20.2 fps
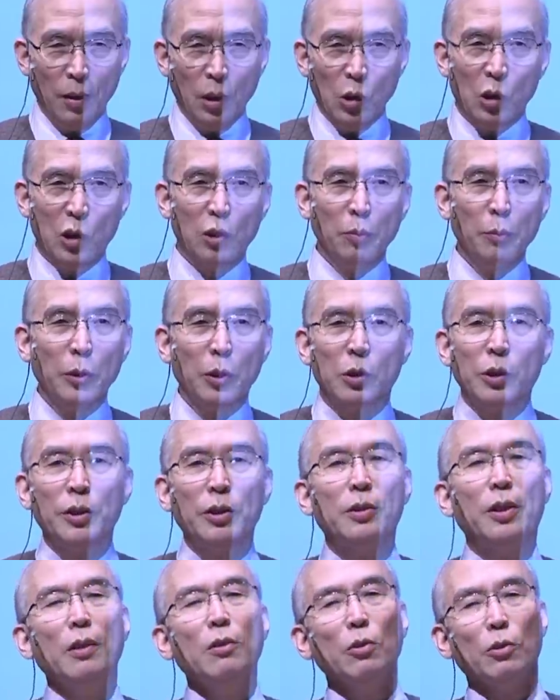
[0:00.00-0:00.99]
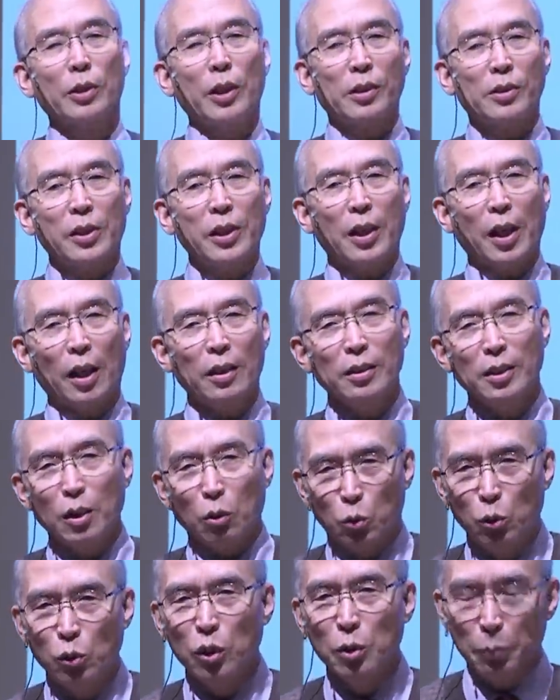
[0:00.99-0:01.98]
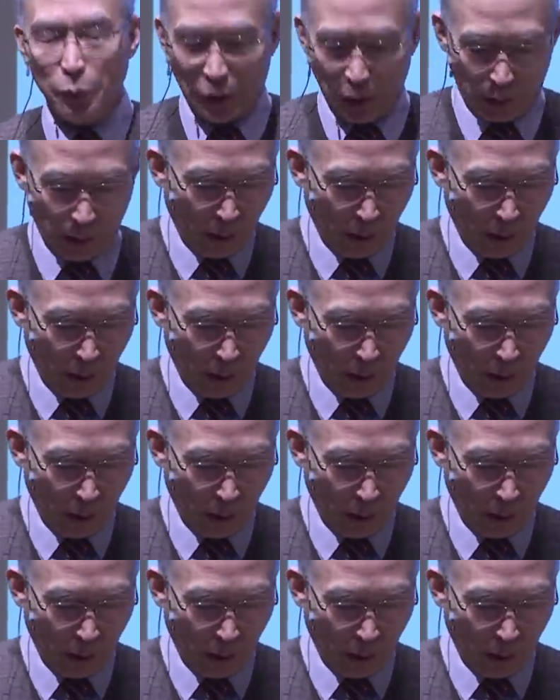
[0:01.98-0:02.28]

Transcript: 그러면 그때는 어땠을까 하는 이제 궁금증이